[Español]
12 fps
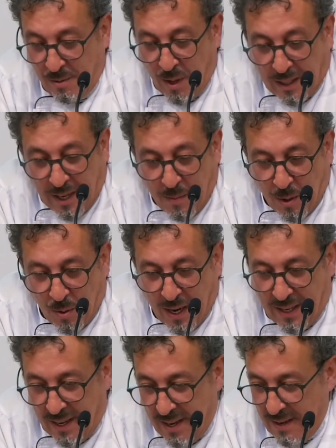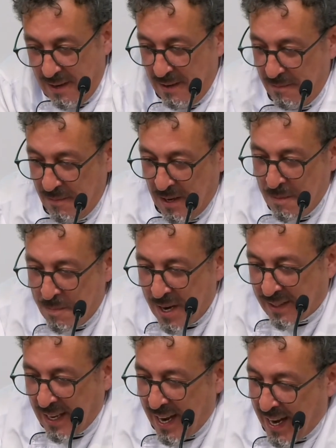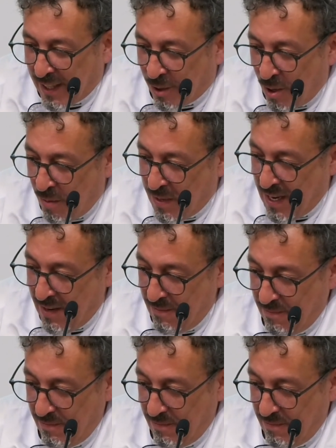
toda Extremadura que inviertan en gastronomía,